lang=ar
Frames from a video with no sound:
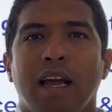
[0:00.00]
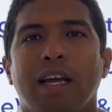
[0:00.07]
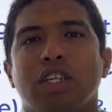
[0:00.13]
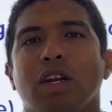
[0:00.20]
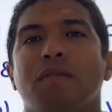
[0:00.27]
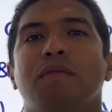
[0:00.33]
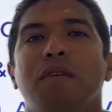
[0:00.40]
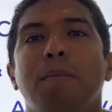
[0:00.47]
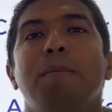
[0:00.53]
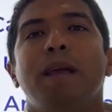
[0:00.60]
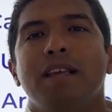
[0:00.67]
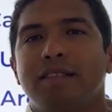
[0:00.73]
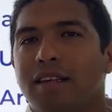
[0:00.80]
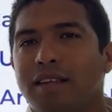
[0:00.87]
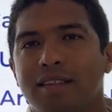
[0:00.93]
عشان في
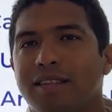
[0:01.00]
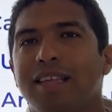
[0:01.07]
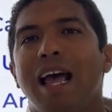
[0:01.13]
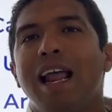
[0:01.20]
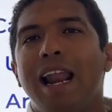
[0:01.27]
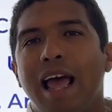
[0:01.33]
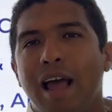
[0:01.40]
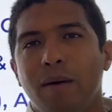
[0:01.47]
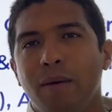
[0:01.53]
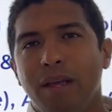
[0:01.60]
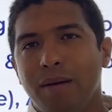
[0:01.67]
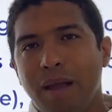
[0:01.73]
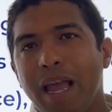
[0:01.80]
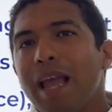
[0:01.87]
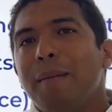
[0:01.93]
بيزكس سهله
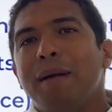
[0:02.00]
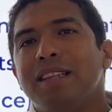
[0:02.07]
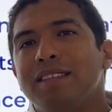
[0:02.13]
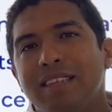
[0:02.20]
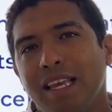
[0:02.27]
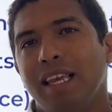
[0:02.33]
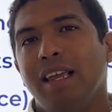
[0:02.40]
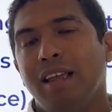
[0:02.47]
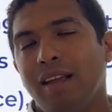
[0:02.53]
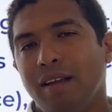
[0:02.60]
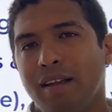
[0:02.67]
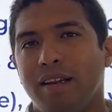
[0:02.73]
قوي هي منسيه